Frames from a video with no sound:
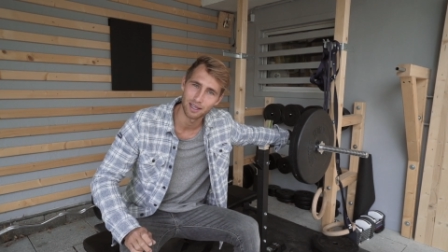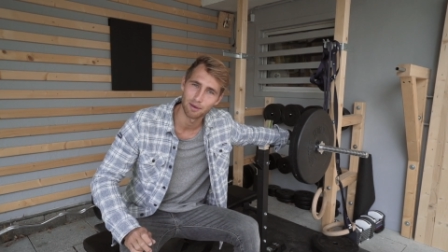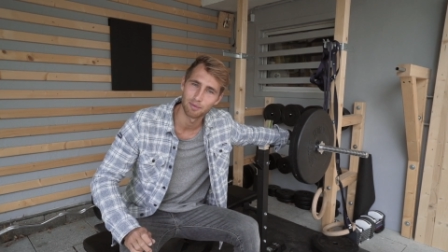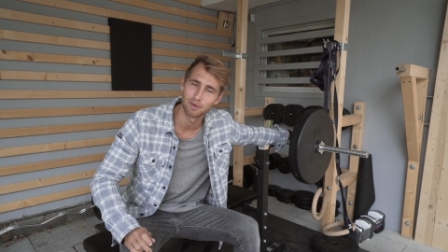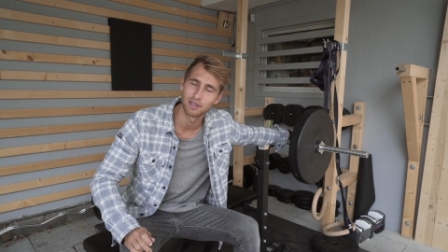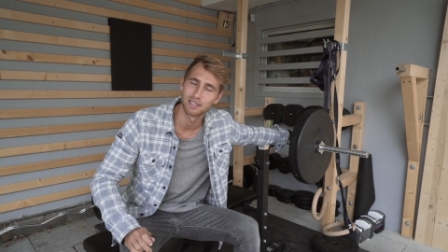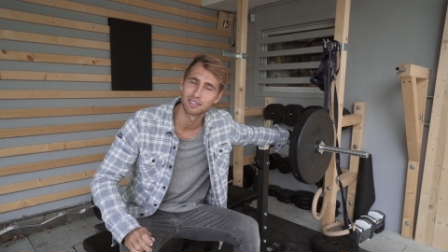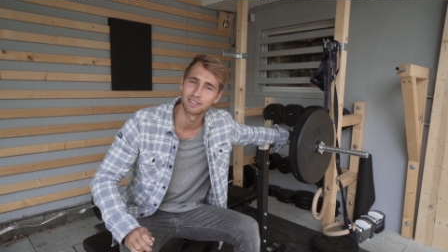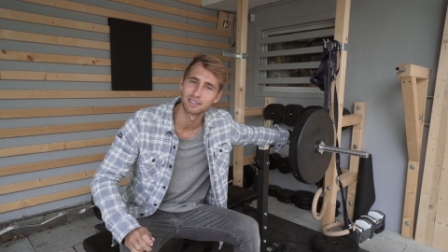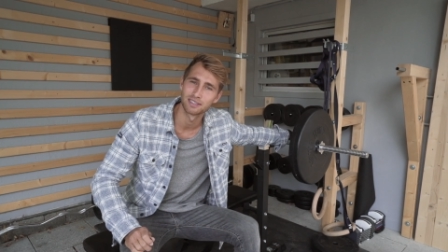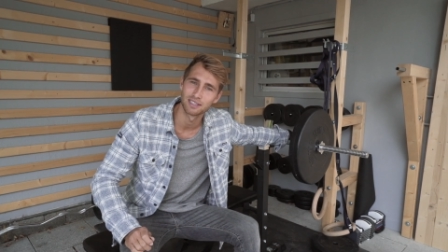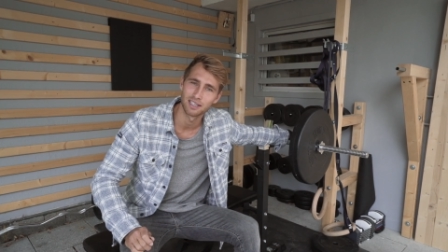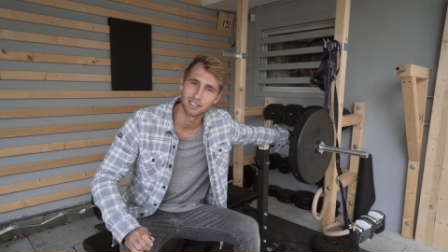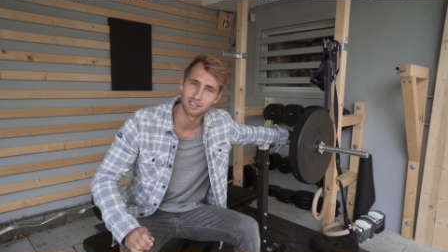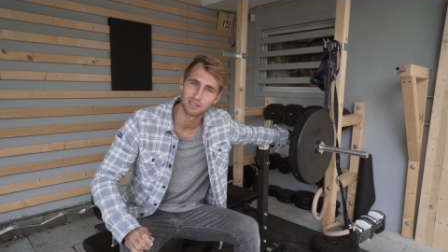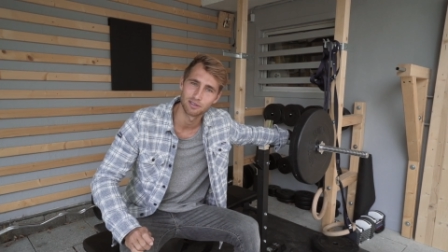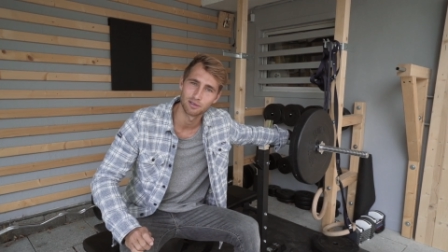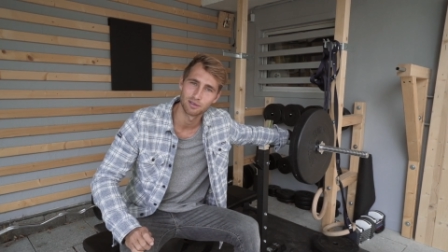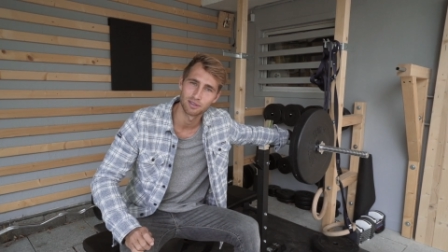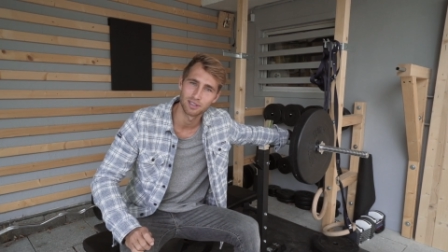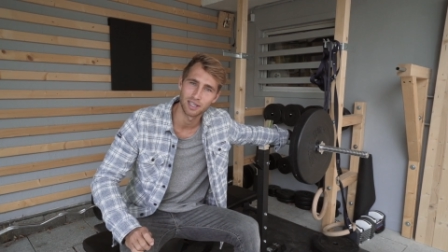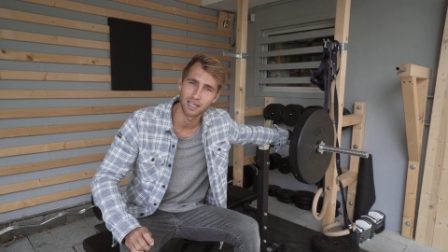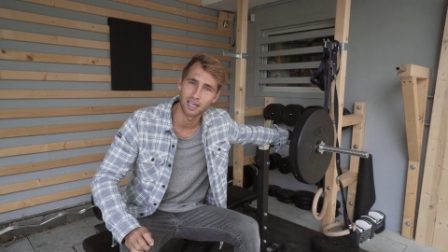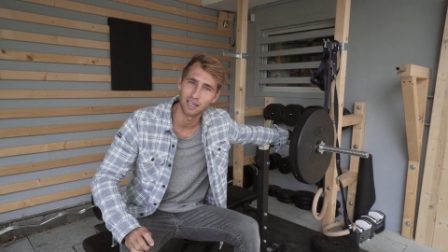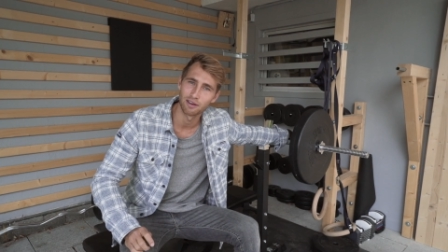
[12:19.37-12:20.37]
aber das sind jetzt
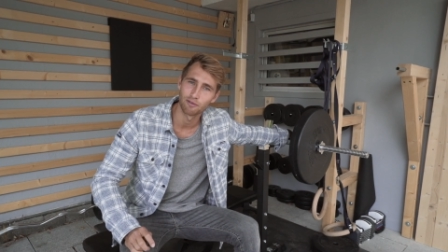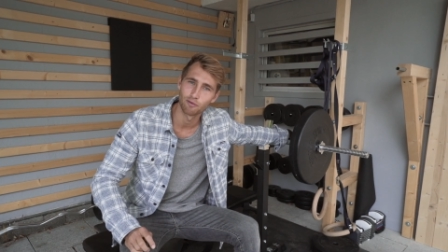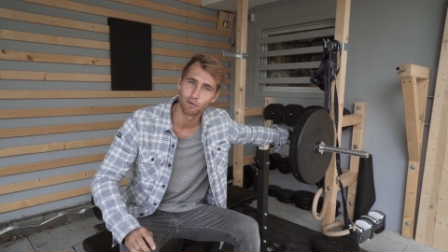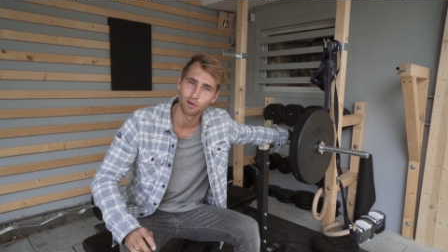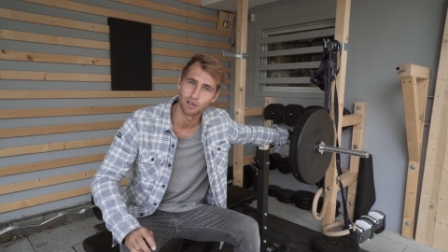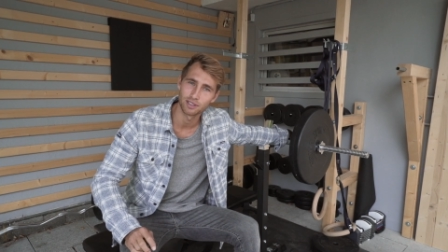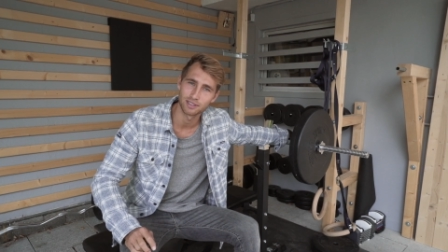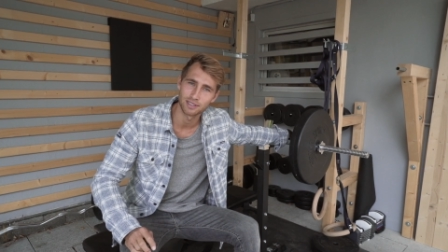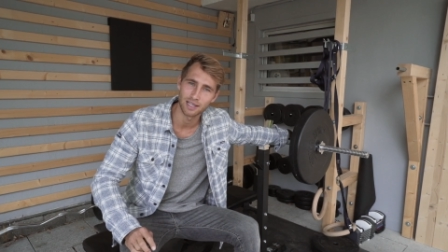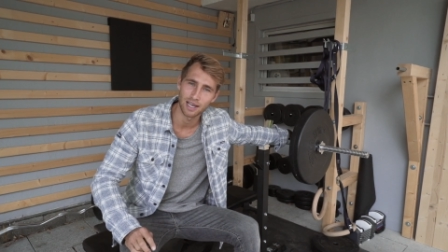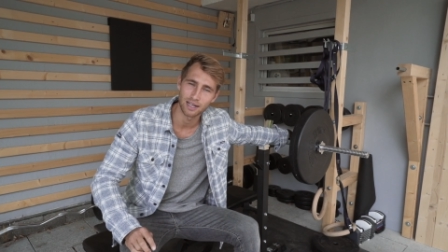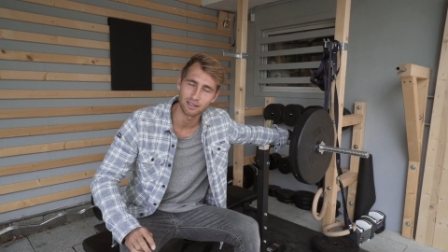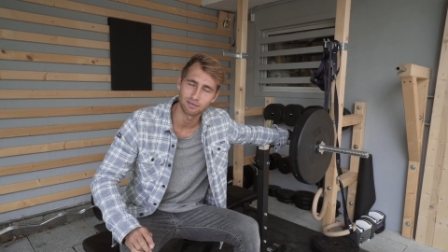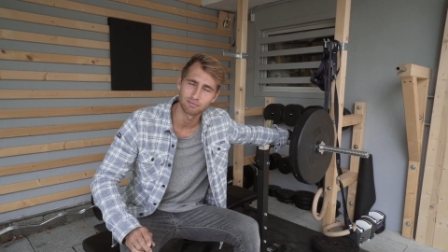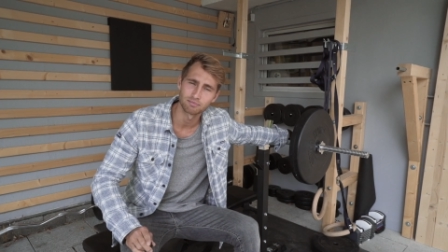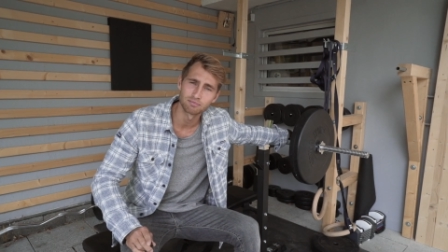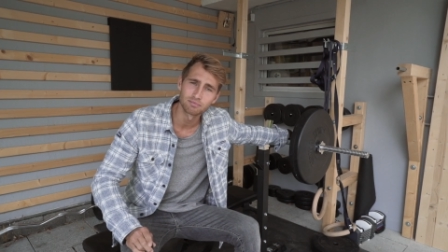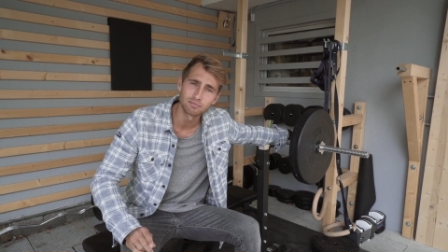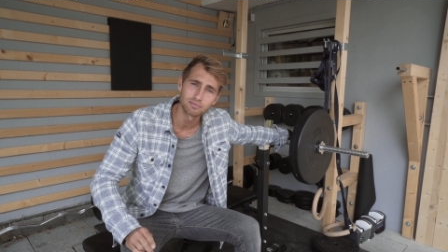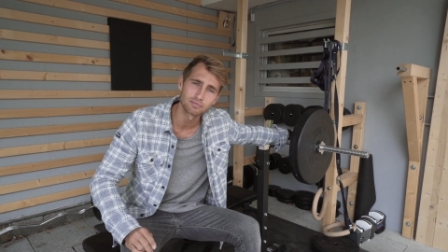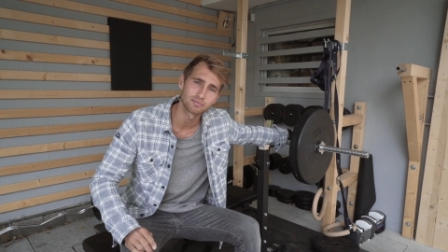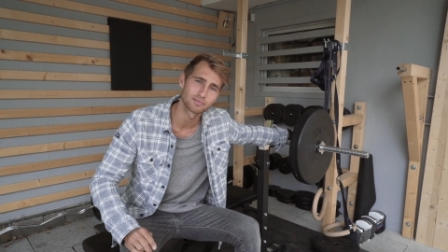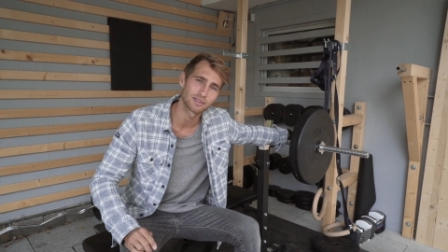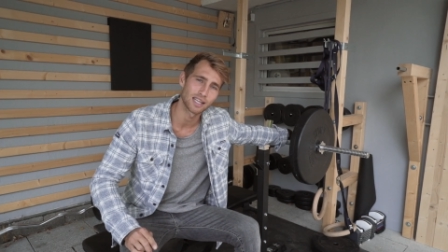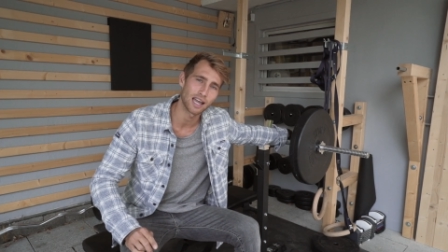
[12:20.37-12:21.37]
so Dinge, wo ich sage, hm,